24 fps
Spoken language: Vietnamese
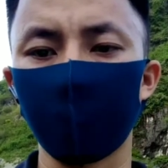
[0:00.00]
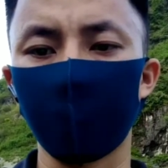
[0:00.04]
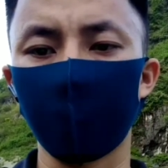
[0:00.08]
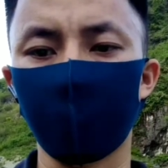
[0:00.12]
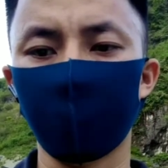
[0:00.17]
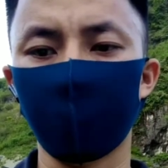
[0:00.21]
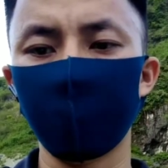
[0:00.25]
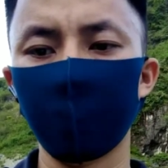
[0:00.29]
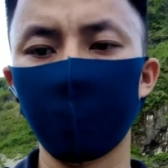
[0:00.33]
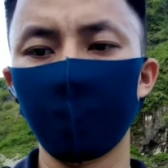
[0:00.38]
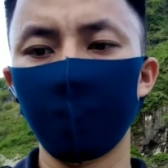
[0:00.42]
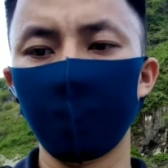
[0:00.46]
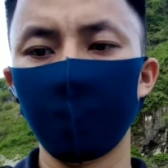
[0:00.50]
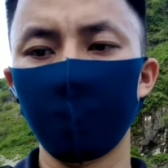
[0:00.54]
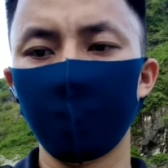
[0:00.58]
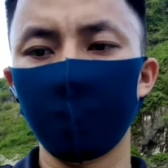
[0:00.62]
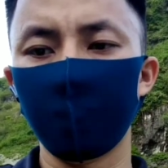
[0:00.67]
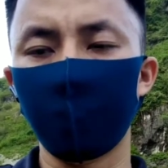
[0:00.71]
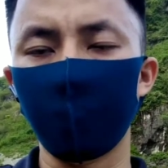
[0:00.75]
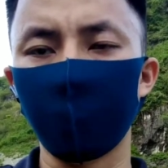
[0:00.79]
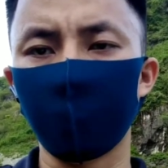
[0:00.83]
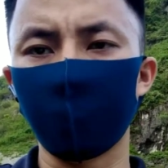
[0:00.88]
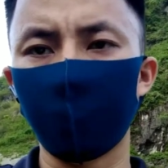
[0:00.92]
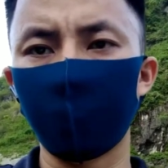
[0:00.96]
đó
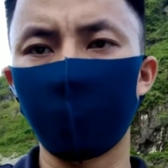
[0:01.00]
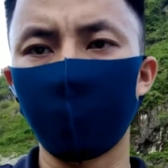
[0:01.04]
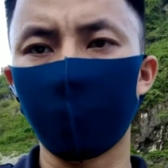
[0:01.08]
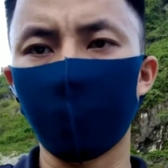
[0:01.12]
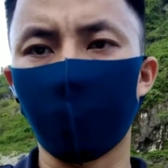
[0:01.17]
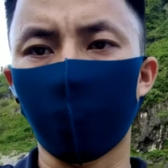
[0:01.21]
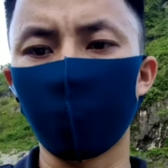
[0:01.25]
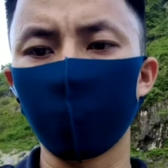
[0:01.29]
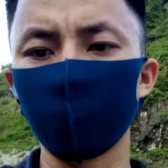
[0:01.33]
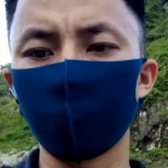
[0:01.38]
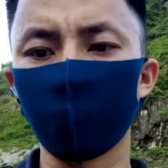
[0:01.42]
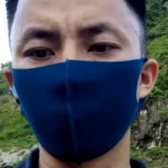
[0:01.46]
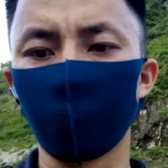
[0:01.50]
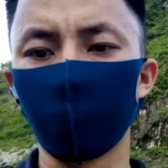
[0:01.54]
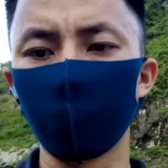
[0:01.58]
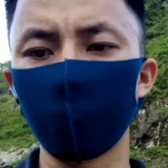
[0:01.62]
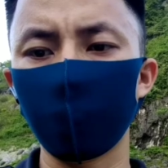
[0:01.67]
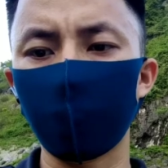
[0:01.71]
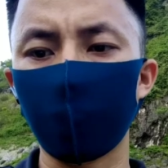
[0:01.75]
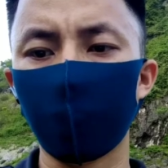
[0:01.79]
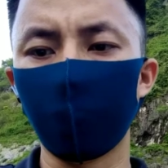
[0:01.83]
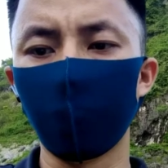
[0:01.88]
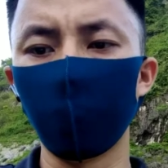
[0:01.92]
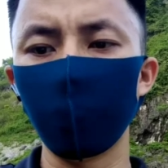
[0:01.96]
thì hôm nay mình nói một số
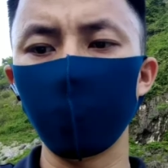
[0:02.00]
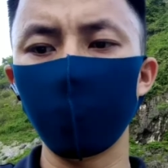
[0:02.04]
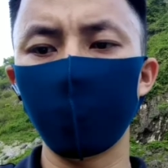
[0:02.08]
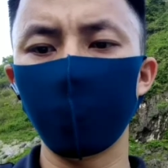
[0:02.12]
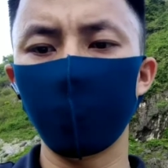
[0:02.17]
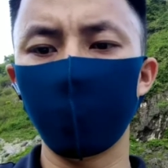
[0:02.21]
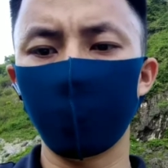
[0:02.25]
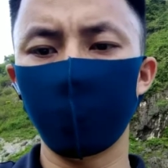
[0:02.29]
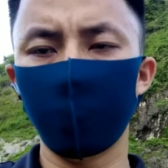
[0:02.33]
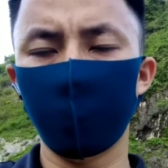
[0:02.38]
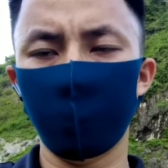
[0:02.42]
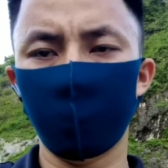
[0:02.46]
những cái lỗi